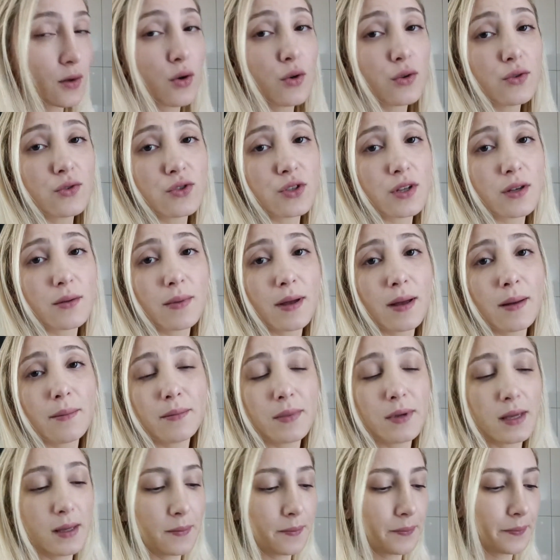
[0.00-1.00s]
Önce
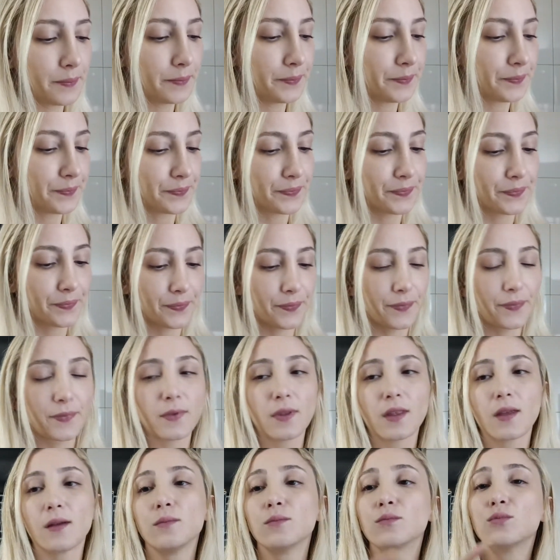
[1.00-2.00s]
ben bir
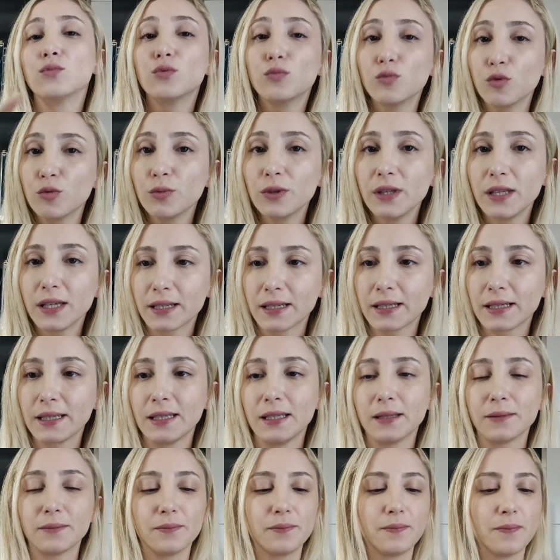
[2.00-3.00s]
mumumu
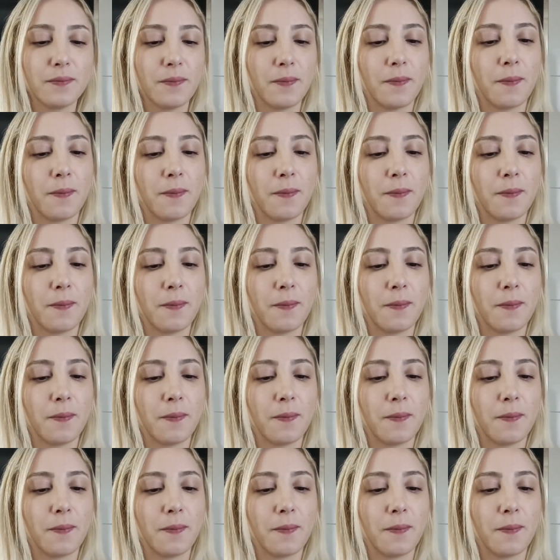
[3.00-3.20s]
yakayım.